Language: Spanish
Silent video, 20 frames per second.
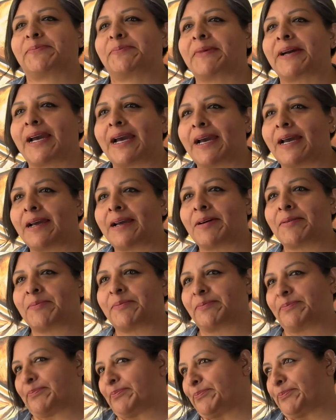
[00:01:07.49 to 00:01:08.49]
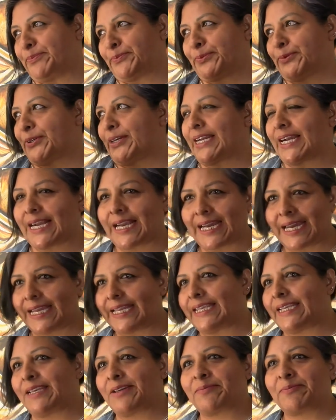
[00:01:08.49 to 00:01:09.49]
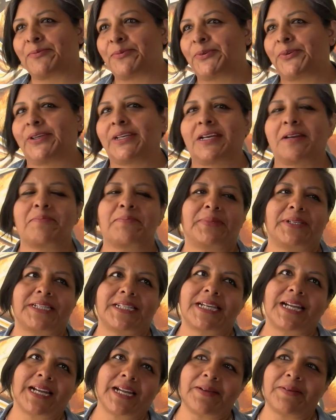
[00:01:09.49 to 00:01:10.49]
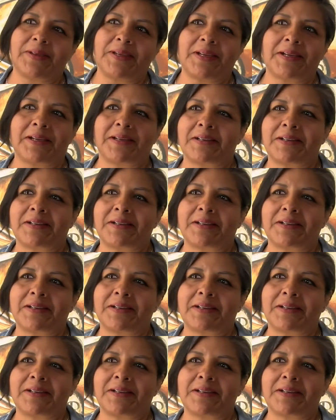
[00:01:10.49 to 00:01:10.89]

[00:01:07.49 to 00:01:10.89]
va por la calle muy campechana,